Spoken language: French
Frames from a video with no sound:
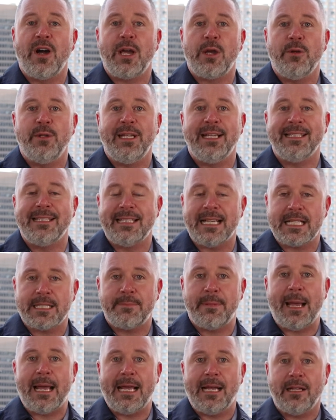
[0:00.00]
va réunir des
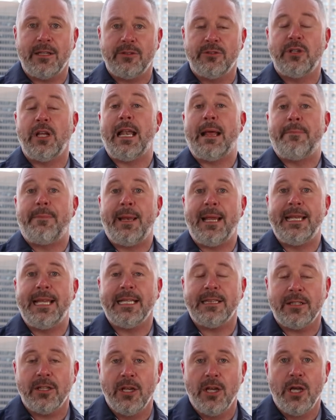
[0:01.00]
experts de la
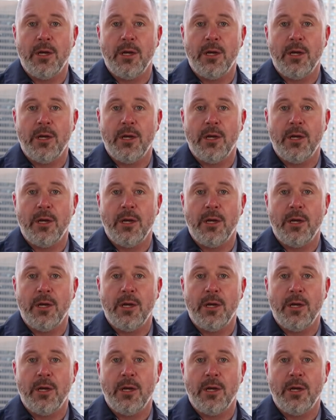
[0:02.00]
planète